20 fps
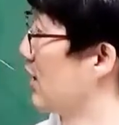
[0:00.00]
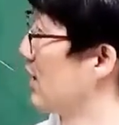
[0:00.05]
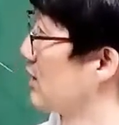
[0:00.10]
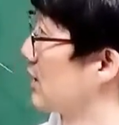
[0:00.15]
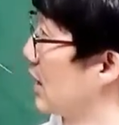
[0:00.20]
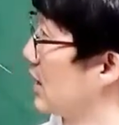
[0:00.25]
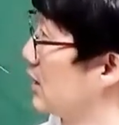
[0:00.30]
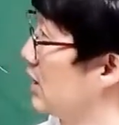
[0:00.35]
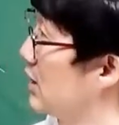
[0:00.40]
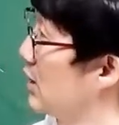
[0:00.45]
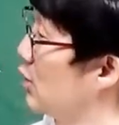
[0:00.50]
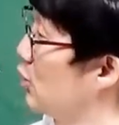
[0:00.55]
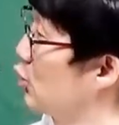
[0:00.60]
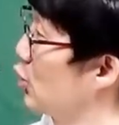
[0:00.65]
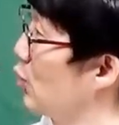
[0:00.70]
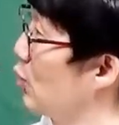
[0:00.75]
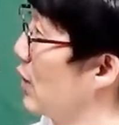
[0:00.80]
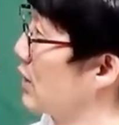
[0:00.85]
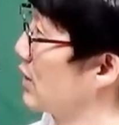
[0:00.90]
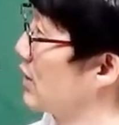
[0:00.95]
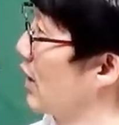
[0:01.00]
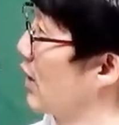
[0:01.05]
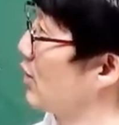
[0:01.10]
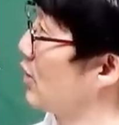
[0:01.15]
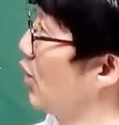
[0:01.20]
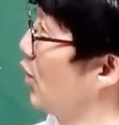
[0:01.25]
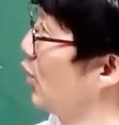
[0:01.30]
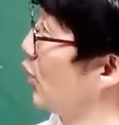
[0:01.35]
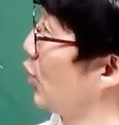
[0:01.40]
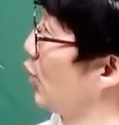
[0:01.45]
자, 시를 좀
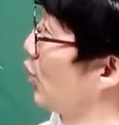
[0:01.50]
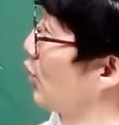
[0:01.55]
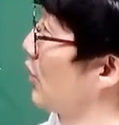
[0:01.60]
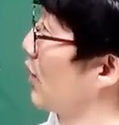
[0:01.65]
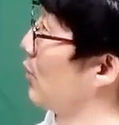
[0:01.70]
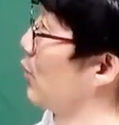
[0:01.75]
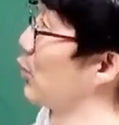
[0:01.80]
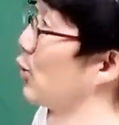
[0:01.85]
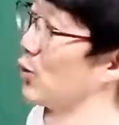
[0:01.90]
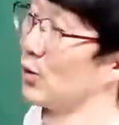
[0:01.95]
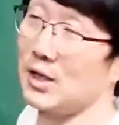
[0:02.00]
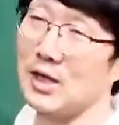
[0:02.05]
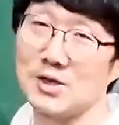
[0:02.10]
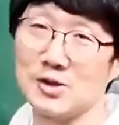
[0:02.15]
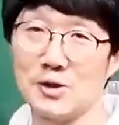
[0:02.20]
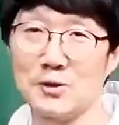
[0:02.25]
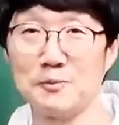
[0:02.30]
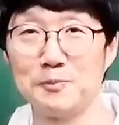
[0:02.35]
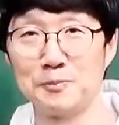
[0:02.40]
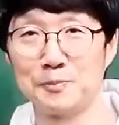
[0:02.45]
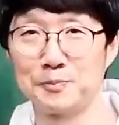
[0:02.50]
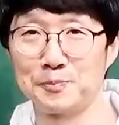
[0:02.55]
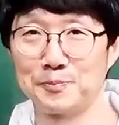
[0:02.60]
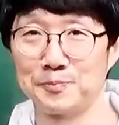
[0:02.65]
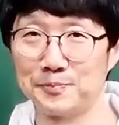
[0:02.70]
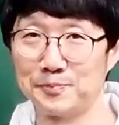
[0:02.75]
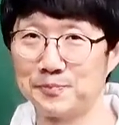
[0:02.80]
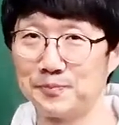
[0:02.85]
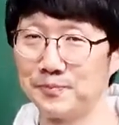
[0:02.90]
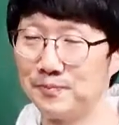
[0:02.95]
확장해서 이렇게 보도록 하죠.
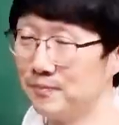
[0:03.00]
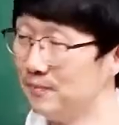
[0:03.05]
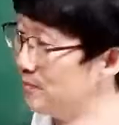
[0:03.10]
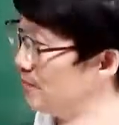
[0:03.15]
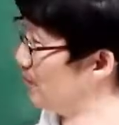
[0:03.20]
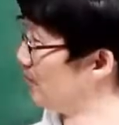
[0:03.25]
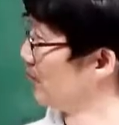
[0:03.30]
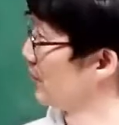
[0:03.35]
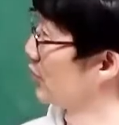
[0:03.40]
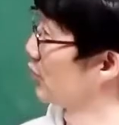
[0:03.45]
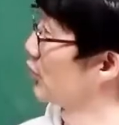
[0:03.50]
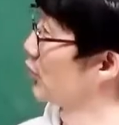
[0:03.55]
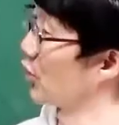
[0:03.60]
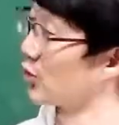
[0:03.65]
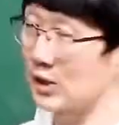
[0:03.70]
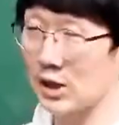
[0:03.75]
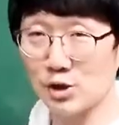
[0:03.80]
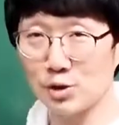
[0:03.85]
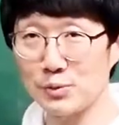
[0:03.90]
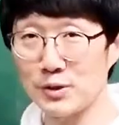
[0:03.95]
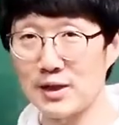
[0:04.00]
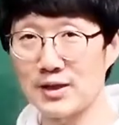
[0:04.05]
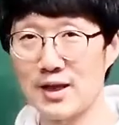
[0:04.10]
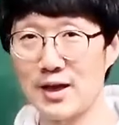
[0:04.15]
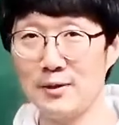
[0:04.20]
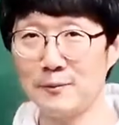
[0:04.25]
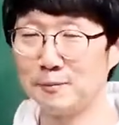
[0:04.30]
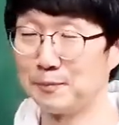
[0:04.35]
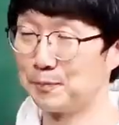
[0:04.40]
정렬 준비 됐나요?